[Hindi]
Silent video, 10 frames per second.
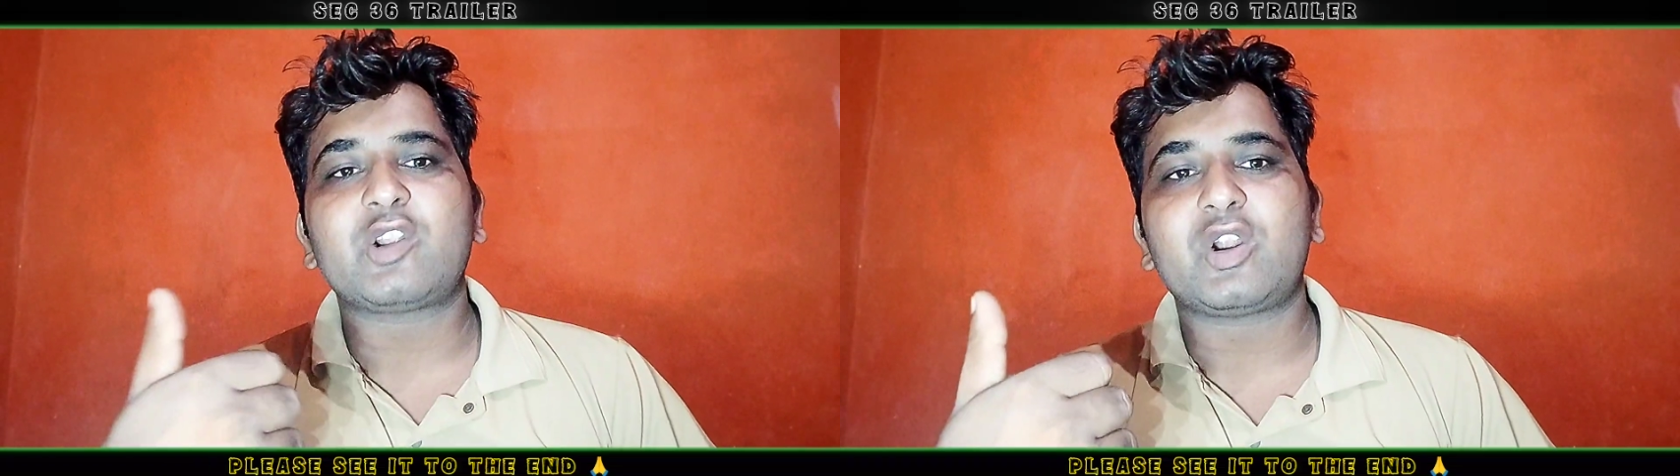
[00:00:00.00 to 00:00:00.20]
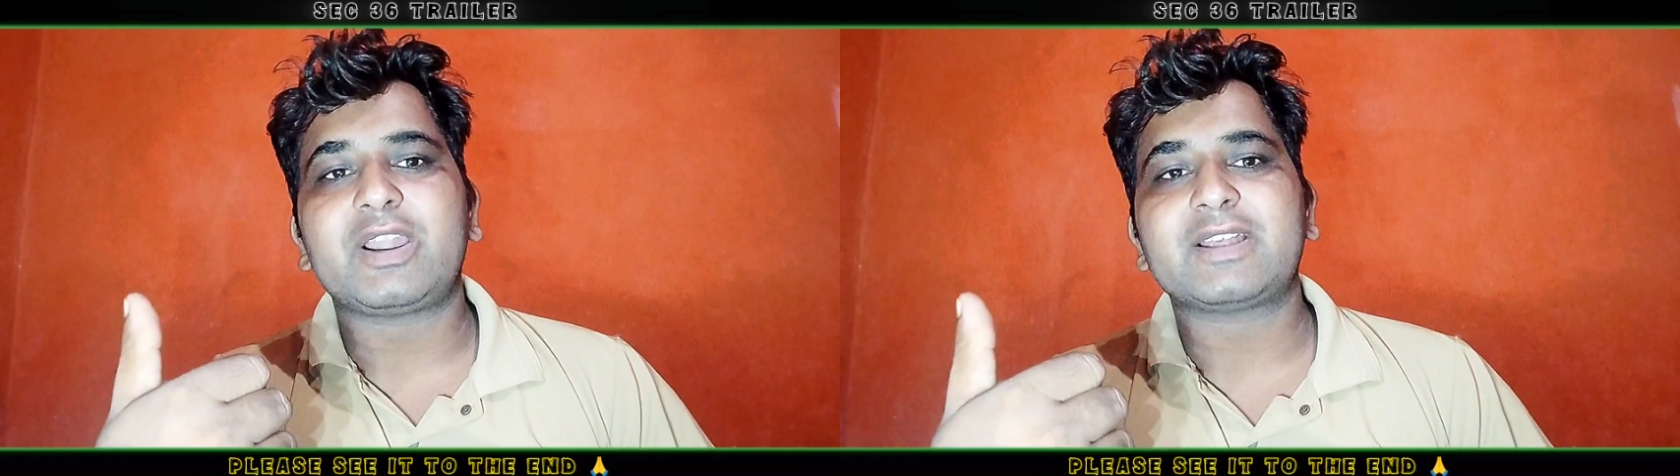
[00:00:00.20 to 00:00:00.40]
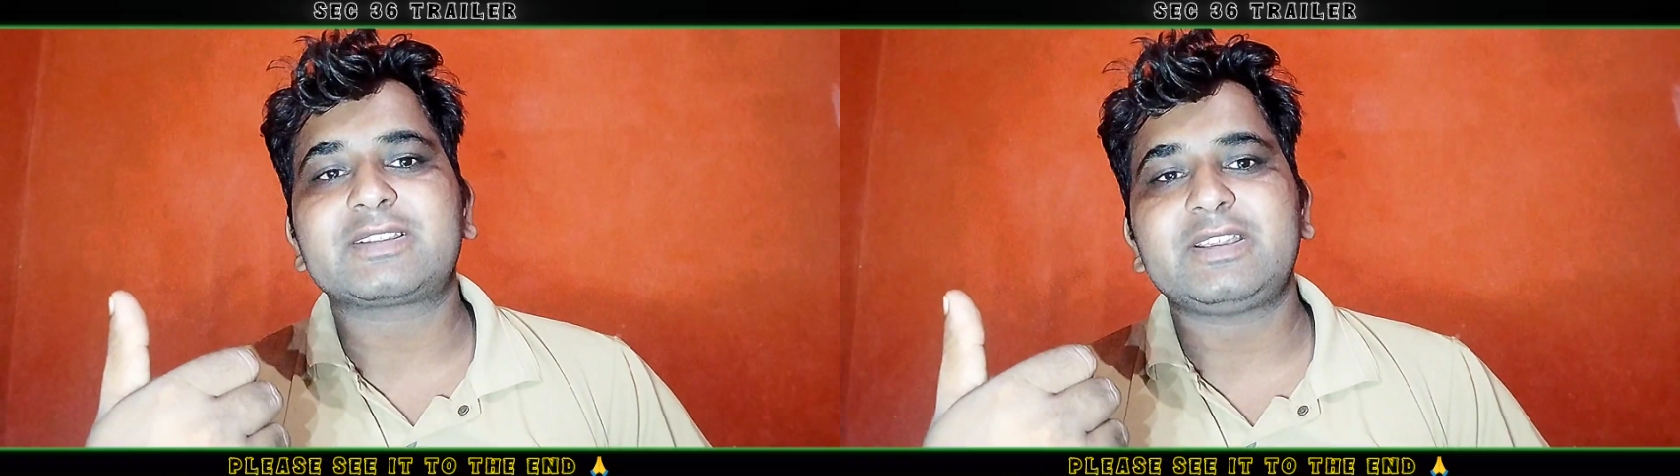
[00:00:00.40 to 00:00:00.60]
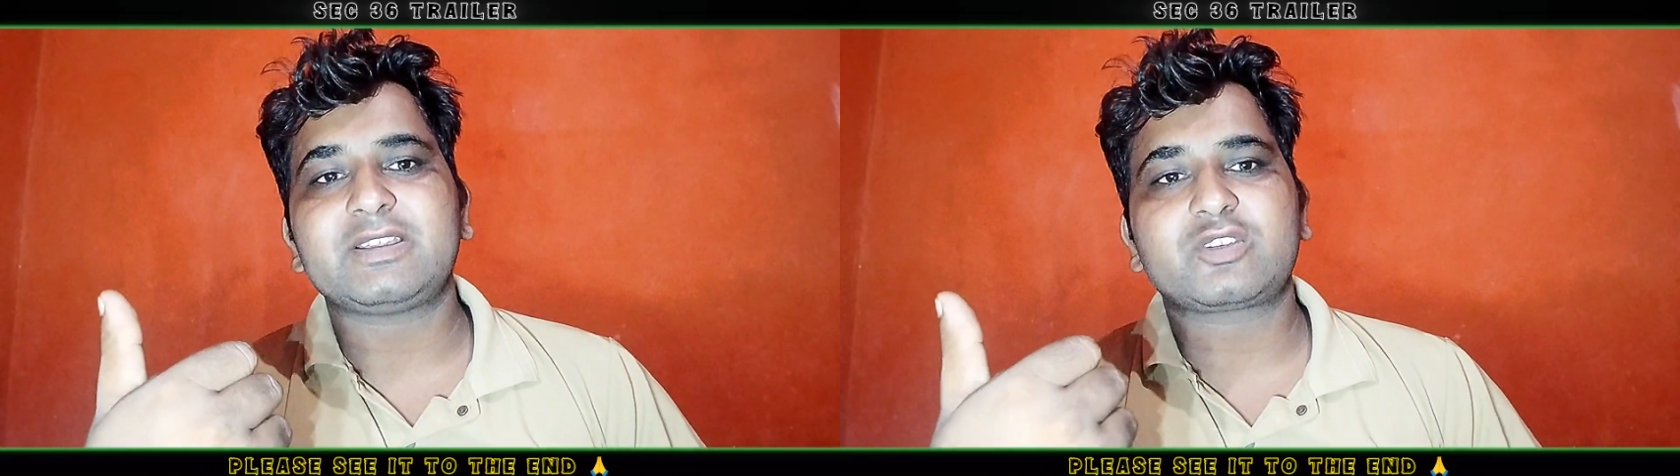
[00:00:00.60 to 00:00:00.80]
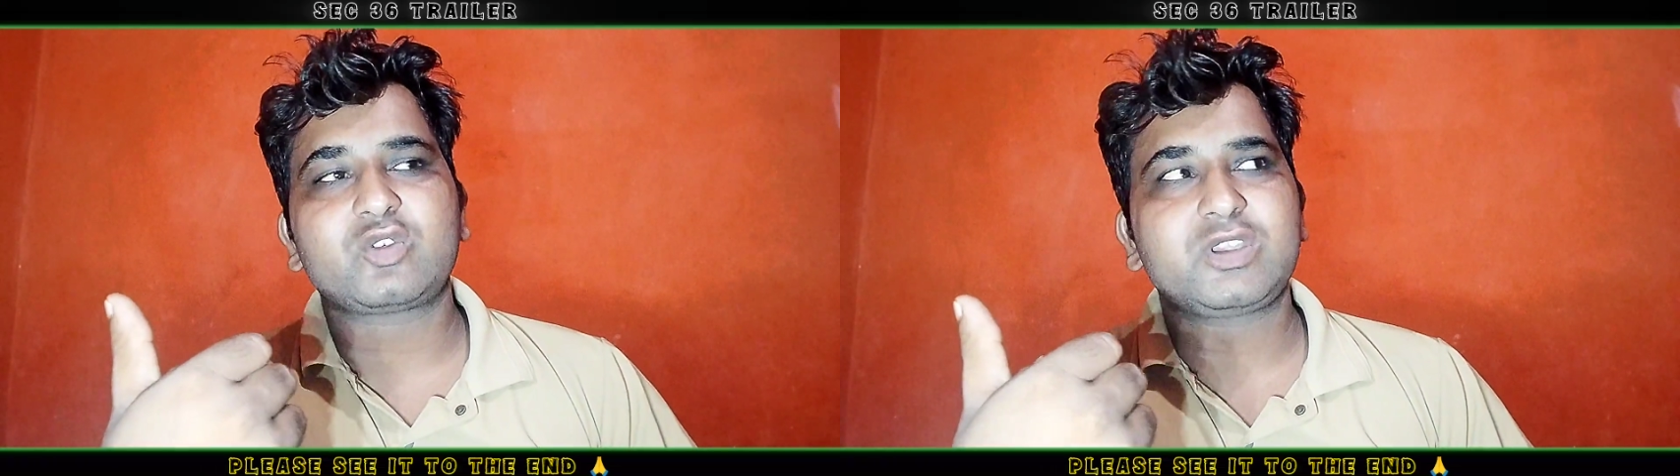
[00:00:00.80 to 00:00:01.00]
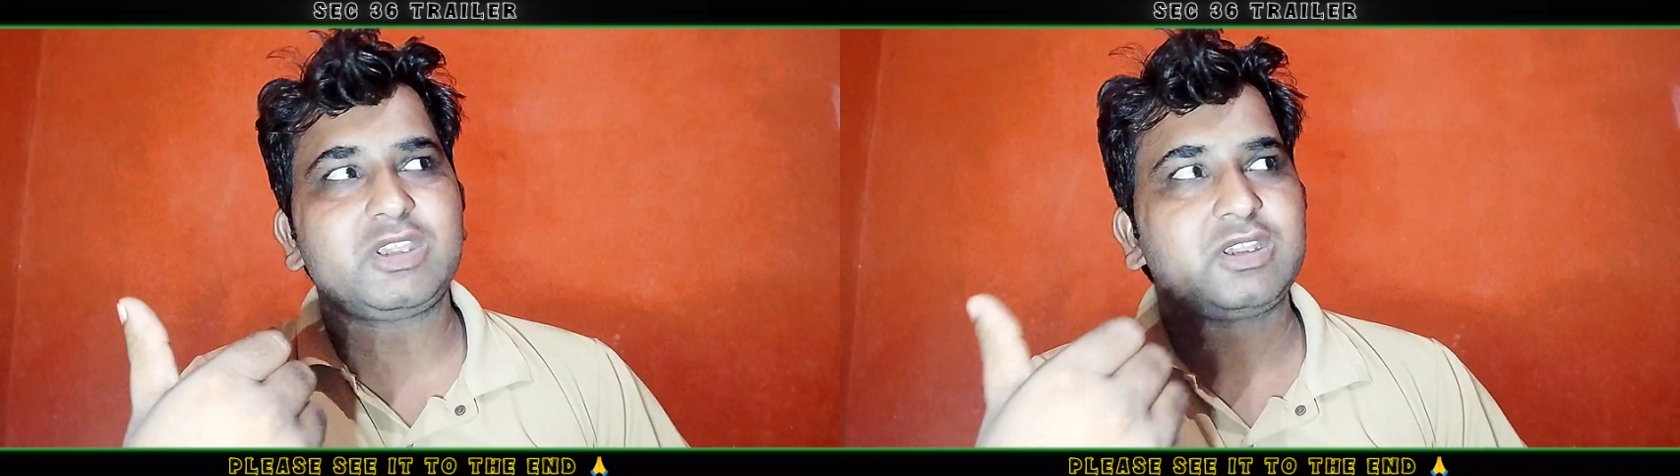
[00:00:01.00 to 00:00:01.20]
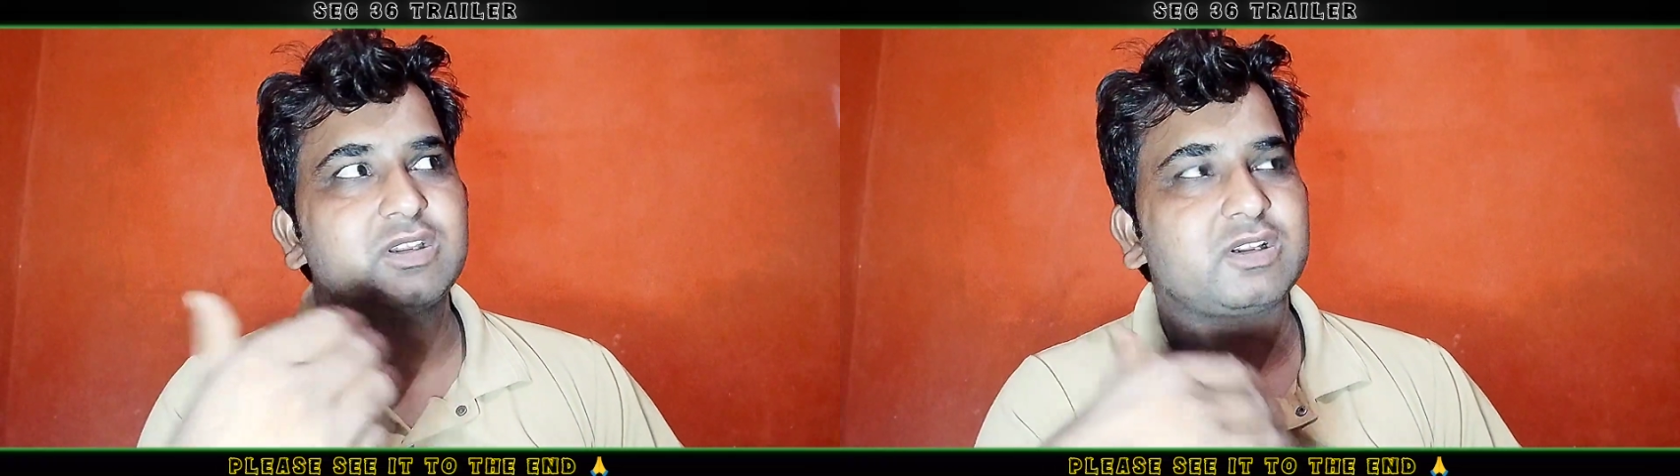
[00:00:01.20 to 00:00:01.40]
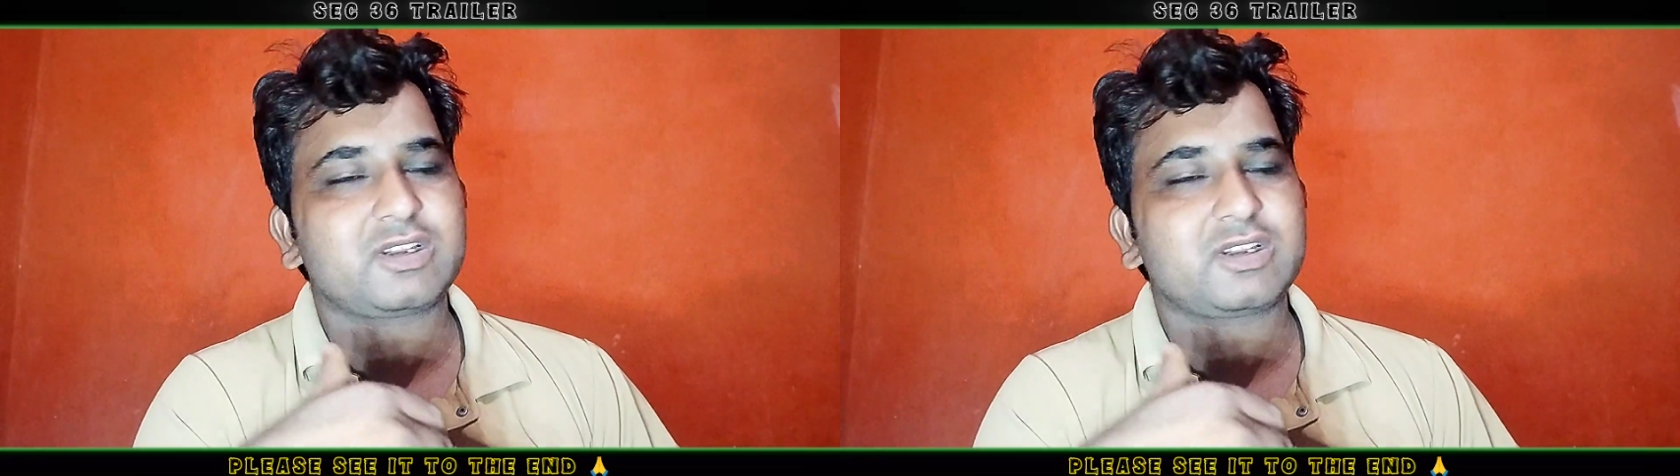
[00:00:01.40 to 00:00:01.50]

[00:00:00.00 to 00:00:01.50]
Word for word: नोएडा से क्योंकि